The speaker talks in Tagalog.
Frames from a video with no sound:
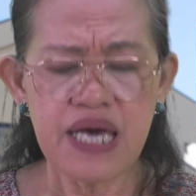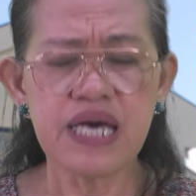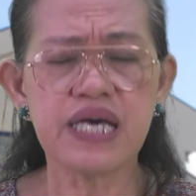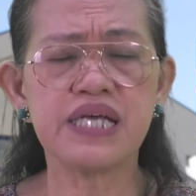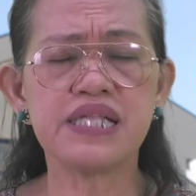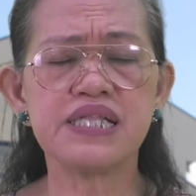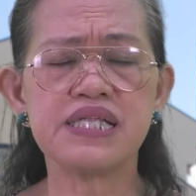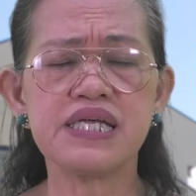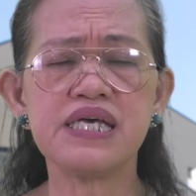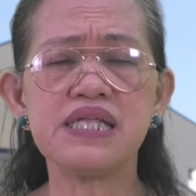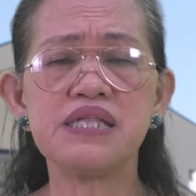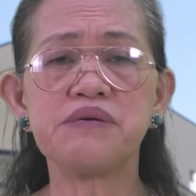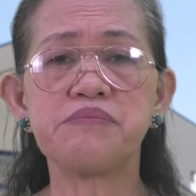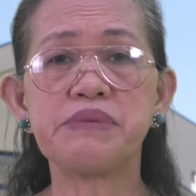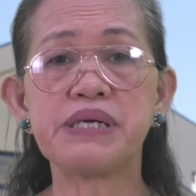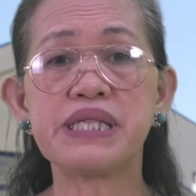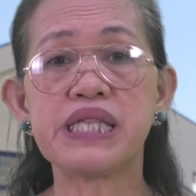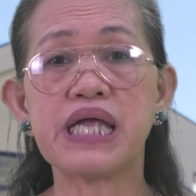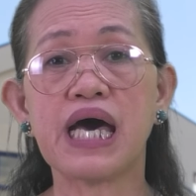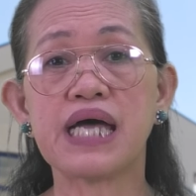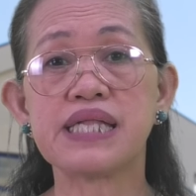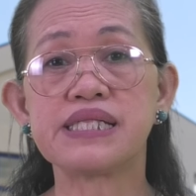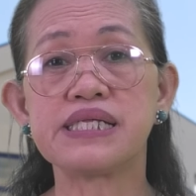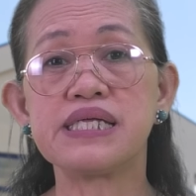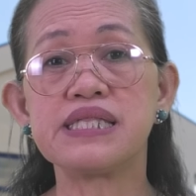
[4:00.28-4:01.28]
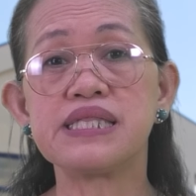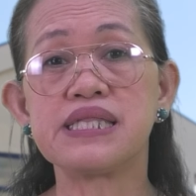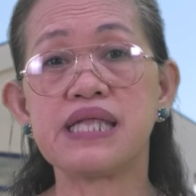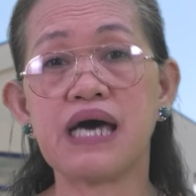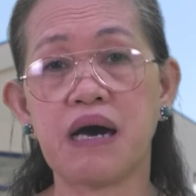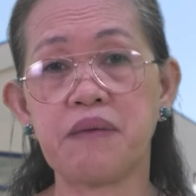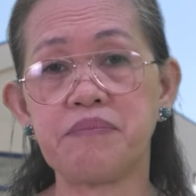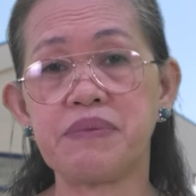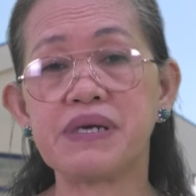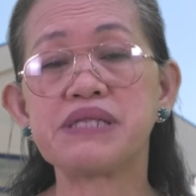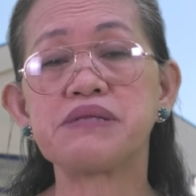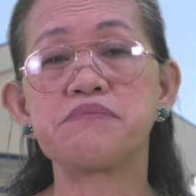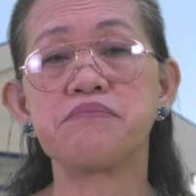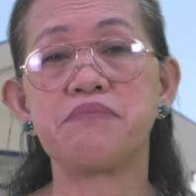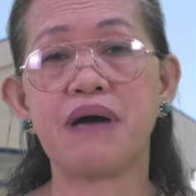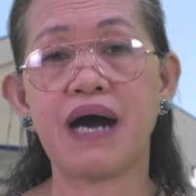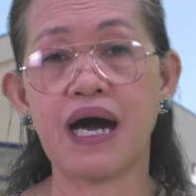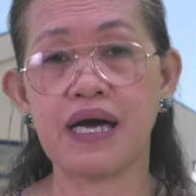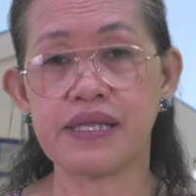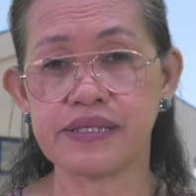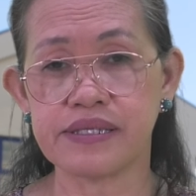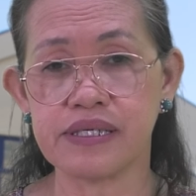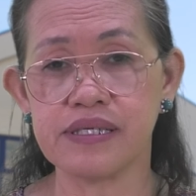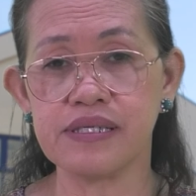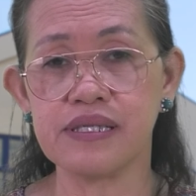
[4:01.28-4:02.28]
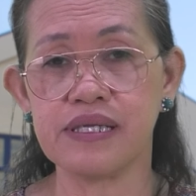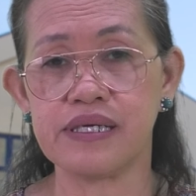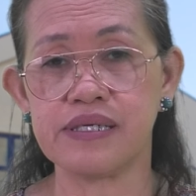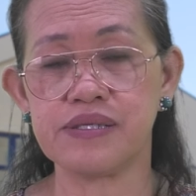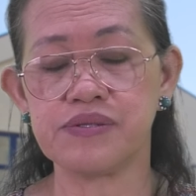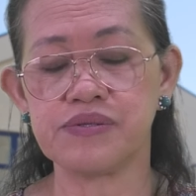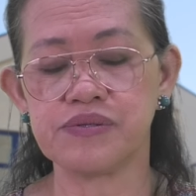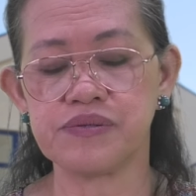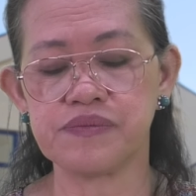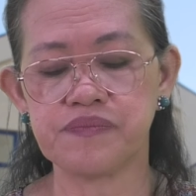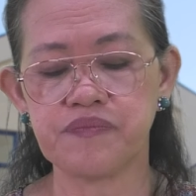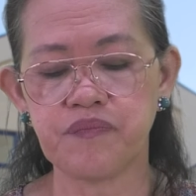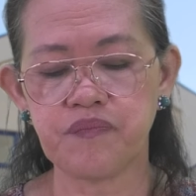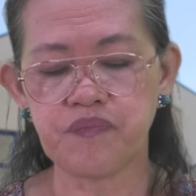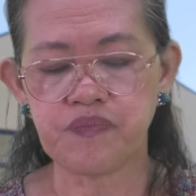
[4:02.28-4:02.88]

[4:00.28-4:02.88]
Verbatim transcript: hindi naman natin dapat battle. Ano?